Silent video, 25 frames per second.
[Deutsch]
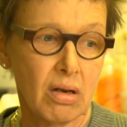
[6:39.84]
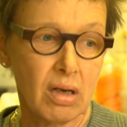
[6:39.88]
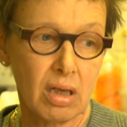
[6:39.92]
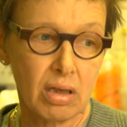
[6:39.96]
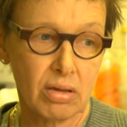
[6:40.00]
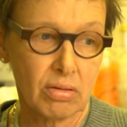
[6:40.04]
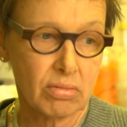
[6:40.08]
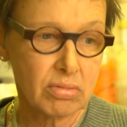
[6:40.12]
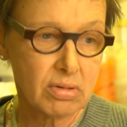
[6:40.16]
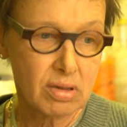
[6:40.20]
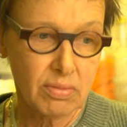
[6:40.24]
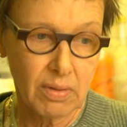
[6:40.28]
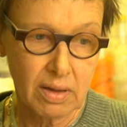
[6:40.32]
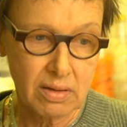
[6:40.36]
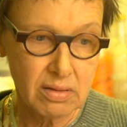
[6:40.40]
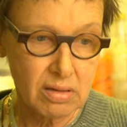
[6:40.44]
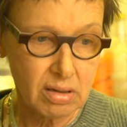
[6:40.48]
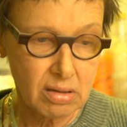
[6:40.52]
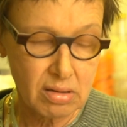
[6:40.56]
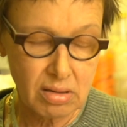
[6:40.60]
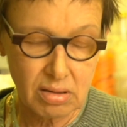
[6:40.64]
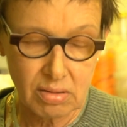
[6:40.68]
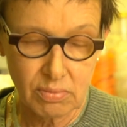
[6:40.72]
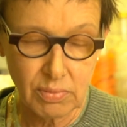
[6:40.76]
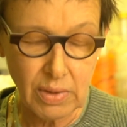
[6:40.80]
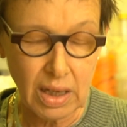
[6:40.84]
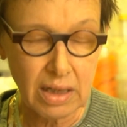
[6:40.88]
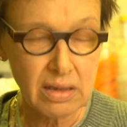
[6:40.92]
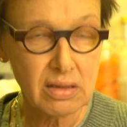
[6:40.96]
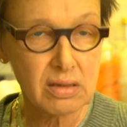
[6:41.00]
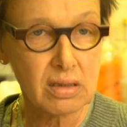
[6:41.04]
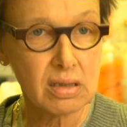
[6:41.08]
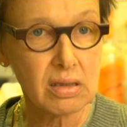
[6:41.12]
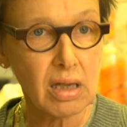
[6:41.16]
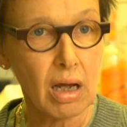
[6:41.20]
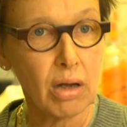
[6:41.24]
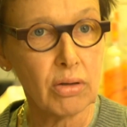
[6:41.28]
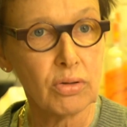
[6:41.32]
Richtung 20. März
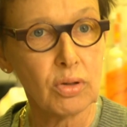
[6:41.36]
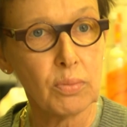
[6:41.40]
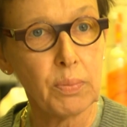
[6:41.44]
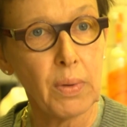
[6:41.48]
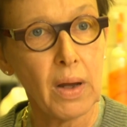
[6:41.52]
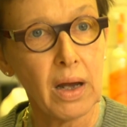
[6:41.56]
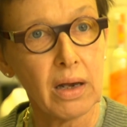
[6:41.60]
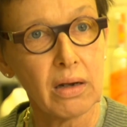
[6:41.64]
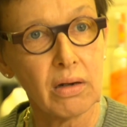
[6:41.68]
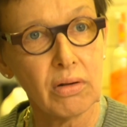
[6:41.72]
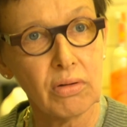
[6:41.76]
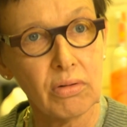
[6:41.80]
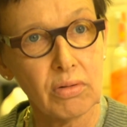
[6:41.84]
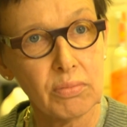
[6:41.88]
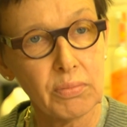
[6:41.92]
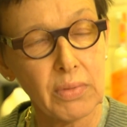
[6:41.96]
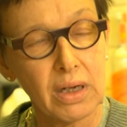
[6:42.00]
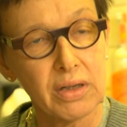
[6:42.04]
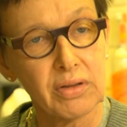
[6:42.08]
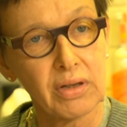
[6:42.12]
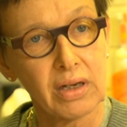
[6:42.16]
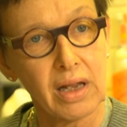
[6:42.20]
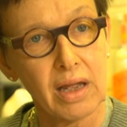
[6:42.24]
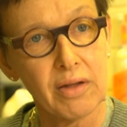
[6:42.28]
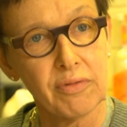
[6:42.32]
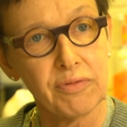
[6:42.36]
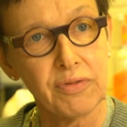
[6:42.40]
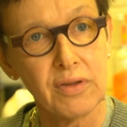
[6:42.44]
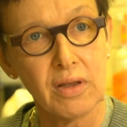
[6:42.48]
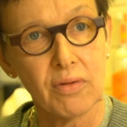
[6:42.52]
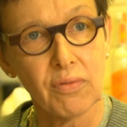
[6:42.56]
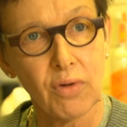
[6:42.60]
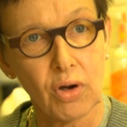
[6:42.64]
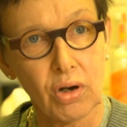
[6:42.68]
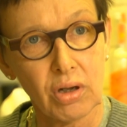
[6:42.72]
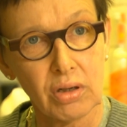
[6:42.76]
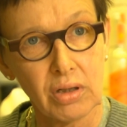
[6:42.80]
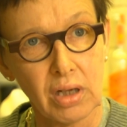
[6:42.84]
das Auto packen und mal drei,
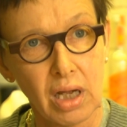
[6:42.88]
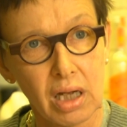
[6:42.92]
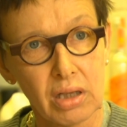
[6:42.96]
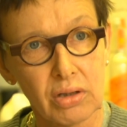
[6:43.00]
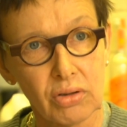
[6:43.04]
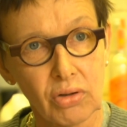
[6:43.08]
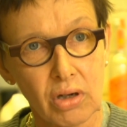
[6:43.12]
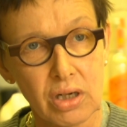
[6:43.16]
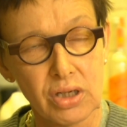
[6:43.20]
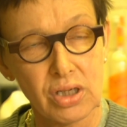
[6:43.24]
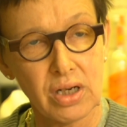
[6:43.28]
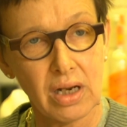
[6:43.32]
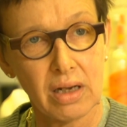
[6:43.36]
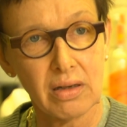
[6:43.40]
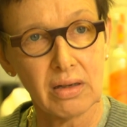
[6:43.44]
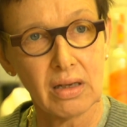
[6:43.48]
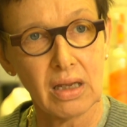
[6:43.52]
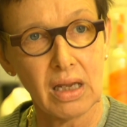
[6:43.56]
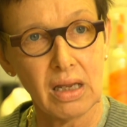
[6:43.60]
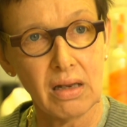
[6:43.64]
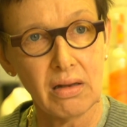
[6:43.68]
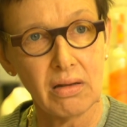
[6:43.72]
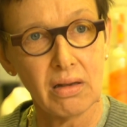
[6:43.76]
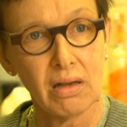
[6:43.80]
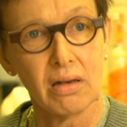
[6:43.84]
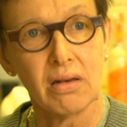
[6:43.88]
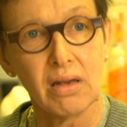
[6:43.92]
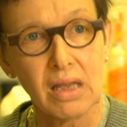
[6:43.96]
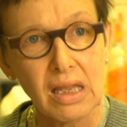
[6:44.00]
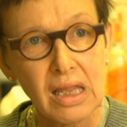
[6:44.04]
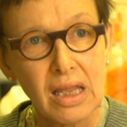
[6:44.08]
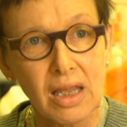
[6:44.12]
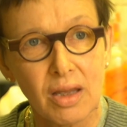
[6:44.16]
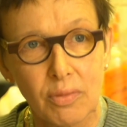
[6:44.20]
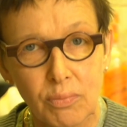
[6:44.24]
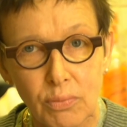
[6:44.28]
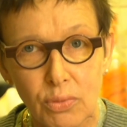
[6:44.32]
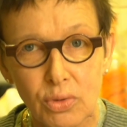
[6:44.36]
vier Wochen nach Deutschland gehen, denn
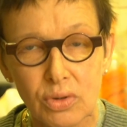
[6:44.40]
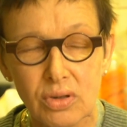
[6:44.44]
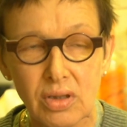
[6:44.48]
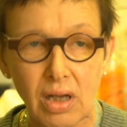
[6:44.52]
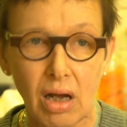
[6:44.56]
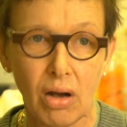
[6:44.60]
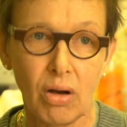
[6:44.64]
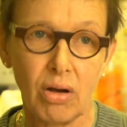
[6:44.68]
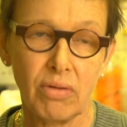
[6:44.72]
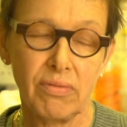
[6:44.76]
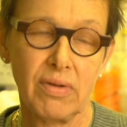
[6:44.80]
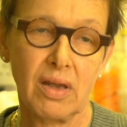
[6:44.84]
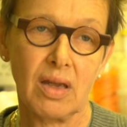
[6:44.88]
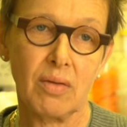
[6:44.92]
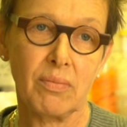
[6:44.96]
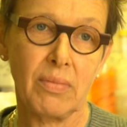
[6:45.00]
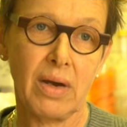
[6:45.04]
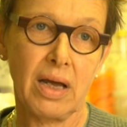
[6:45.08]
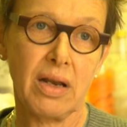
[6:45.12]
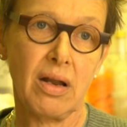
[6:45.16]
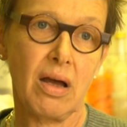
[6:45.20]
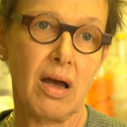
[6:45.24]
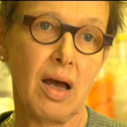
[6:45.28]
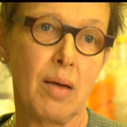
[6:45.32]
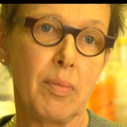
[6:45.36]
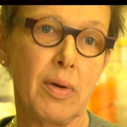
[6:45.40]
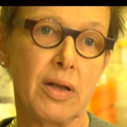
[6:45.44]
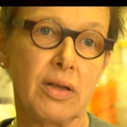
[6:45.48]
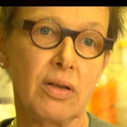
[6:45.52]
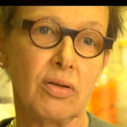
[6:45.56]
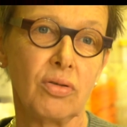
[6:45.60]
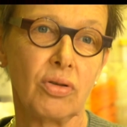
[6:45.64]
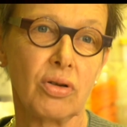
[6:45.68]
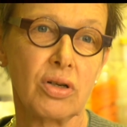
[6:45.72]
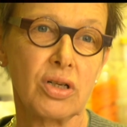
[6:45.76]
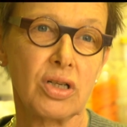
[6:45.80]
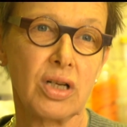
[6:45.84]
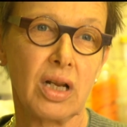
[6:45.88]
ich muss auch wegen meiner Arbeit
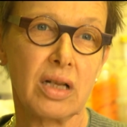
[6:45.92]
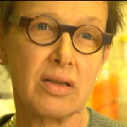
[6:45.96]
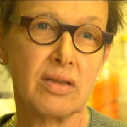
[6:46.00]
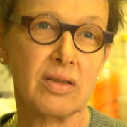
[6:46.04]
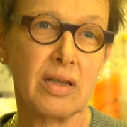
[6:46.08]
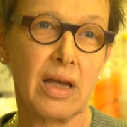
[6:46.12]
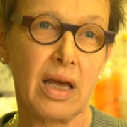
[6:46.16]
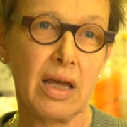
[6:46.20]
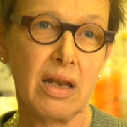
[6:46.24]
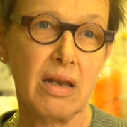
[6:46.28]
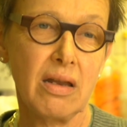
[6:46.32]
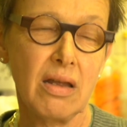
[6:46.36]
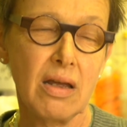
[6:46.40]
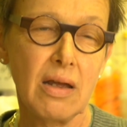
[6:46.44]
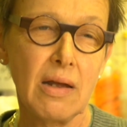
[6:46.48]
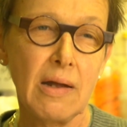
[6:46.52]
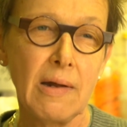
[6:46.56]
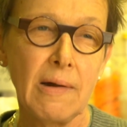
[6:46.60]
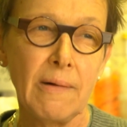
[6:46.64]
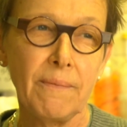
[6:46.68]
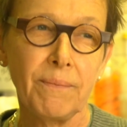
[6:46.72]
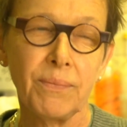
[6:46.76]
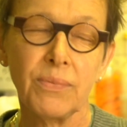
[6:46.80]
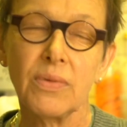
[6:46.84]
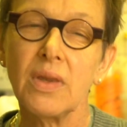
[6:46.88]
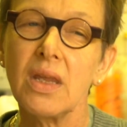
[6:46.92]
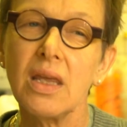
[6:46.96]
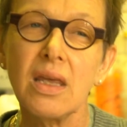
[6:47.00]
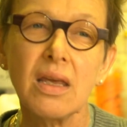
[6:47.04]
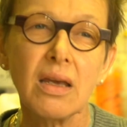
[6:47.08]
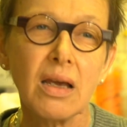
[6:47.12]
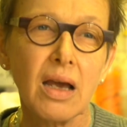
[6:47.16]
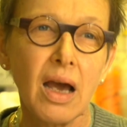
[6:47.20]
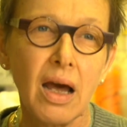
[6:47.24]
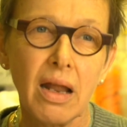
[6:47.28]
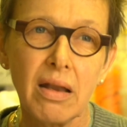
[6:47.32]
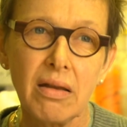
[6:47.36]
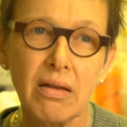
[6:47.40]
in Deutschland sein. Und
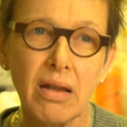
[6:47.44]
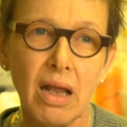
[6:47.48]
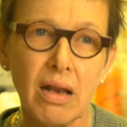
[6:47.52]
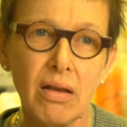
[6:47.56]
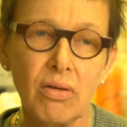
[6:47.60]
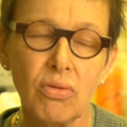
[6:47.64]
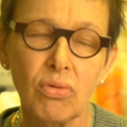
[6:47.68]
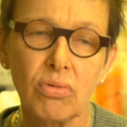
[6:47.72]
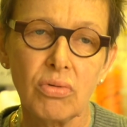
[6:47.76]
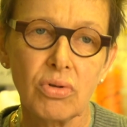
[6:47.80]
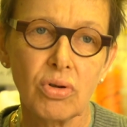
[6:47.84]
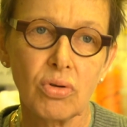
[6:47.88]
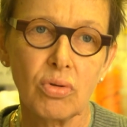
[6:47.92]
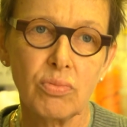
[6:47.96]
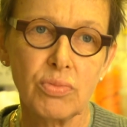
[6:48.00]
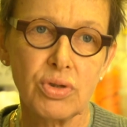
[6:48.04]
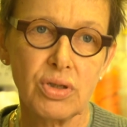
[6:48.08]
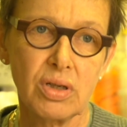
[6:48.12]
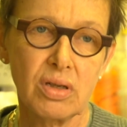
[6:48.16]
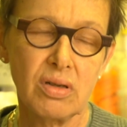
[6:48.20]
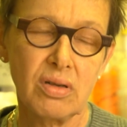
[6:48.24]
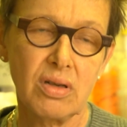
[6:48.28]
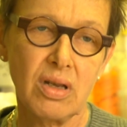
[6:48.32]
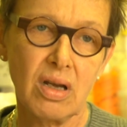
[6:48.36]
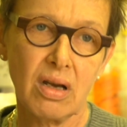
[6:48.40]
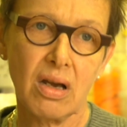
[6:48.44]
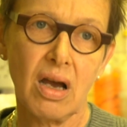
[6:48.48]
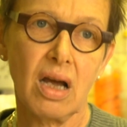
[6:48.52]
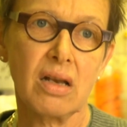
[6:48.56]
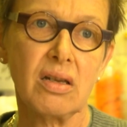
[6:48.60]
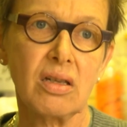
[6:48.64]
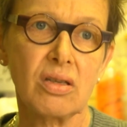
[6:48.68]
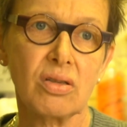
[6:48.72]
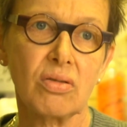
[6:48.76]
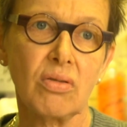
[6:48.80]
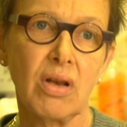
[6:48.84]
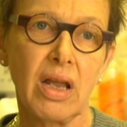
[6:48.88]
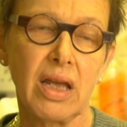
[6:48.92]
ich kann dann unter Umständen ja gar
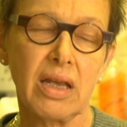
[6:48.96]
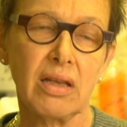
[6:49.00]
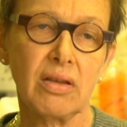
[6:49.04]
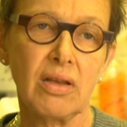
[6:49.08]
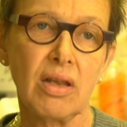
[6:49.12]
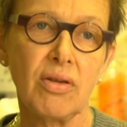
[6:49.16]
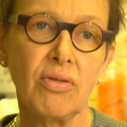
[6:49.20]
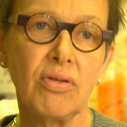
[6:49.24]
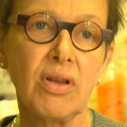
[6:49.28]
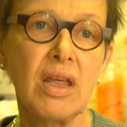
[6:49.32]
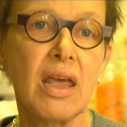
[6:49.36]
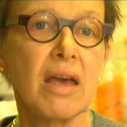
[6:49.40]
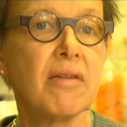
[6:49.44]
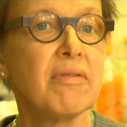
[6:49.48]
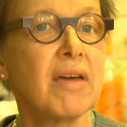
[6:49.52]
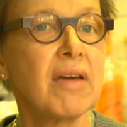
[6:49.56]
nicht so leicht hin und her